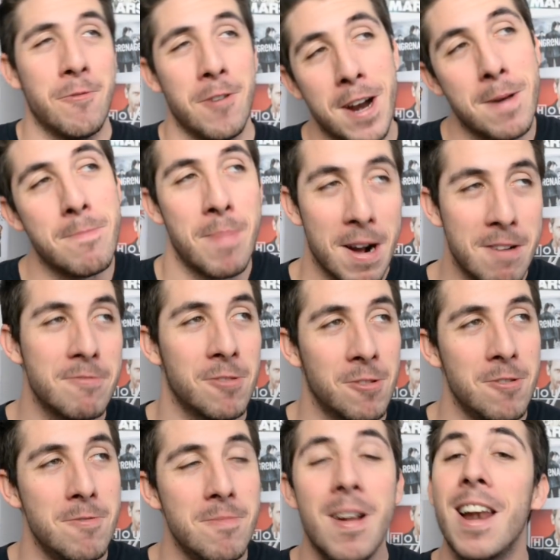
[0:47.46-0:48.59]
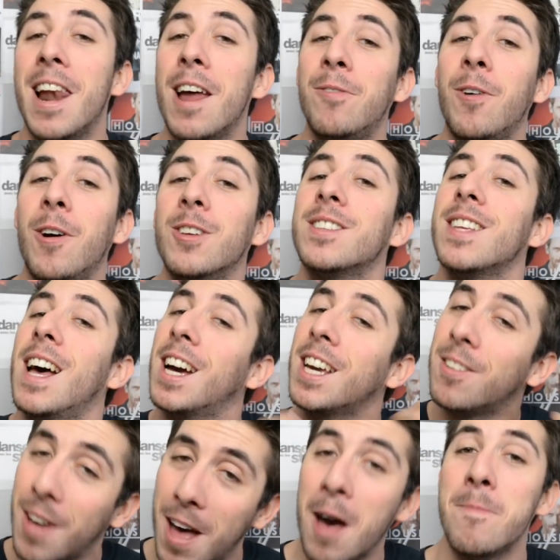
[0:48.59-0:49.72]
fois n'est pas coutume, la France
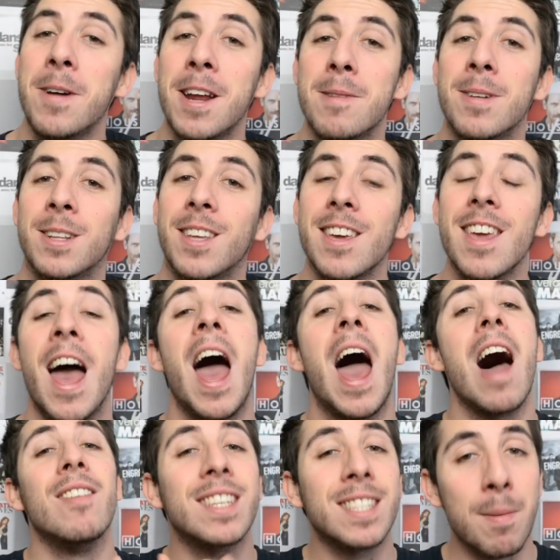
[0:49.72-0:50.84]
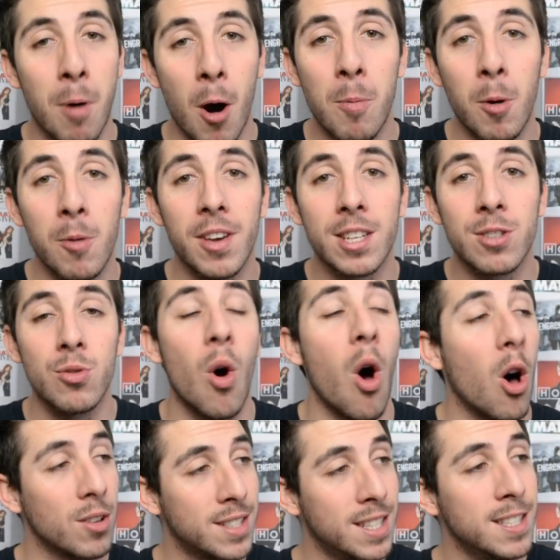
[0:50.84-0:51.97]
arrive après la bataille avec sa propre version
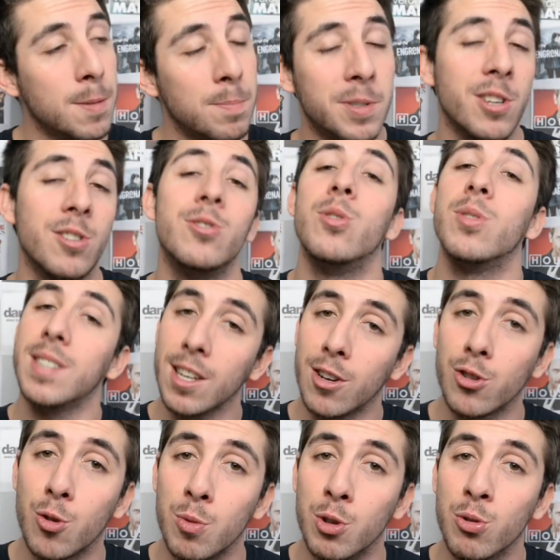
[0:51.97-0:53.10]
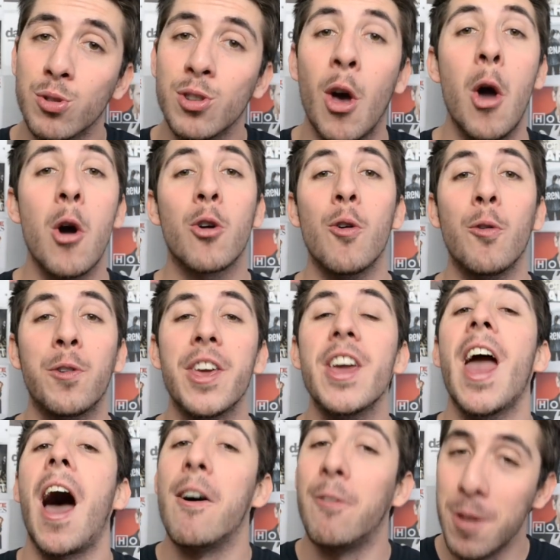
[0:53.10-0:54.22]
en 6 épisodes de 52 minutes,
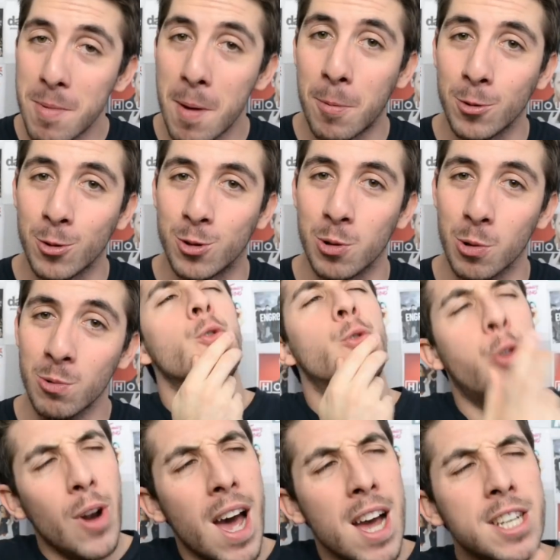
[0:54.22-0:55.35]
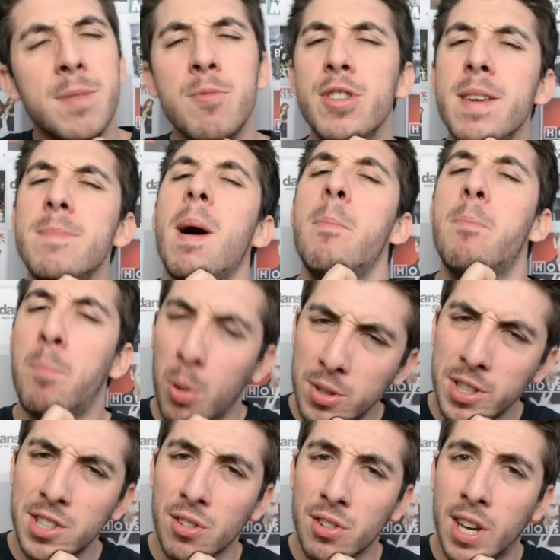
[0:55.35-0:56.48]
confiée à Vema Production. De là, j'ai mené ma
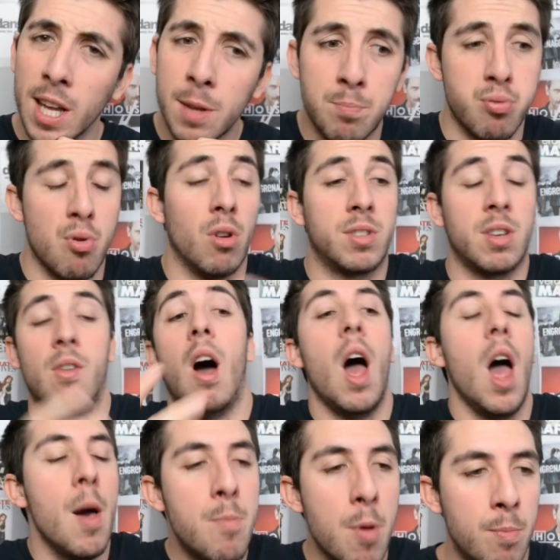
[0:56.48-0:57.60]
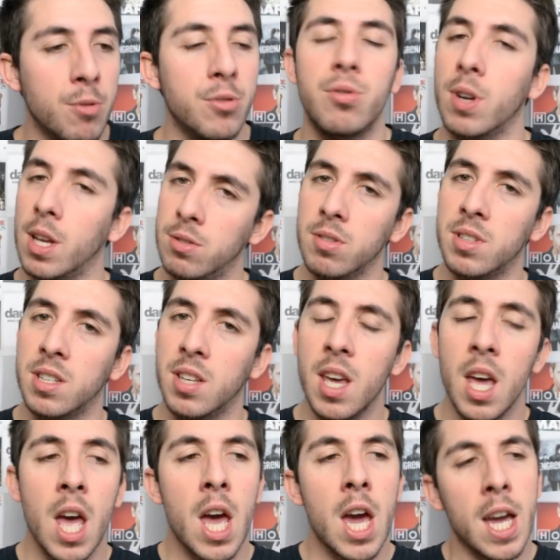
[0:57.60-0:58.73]
petite enquête pour en savoir un peu plus sur la
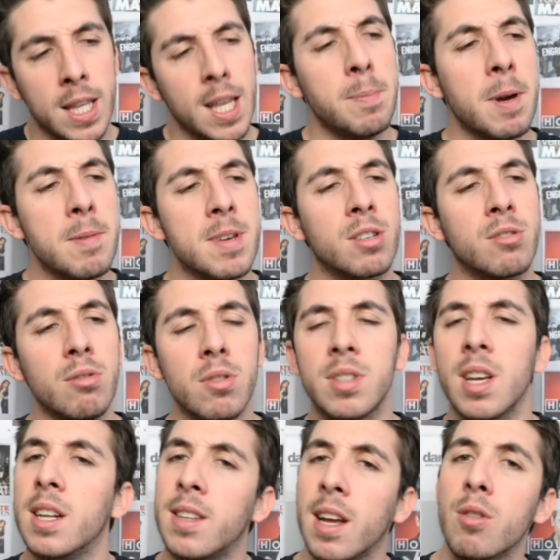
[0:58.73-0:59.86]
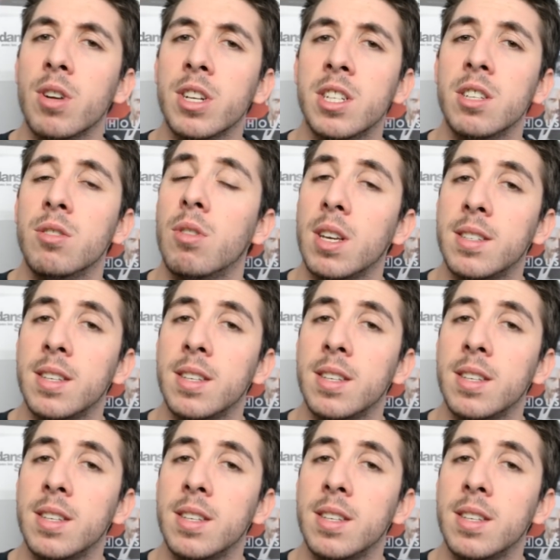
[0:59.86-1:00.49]
société, et d'après mes sources, elle est à l'origine de la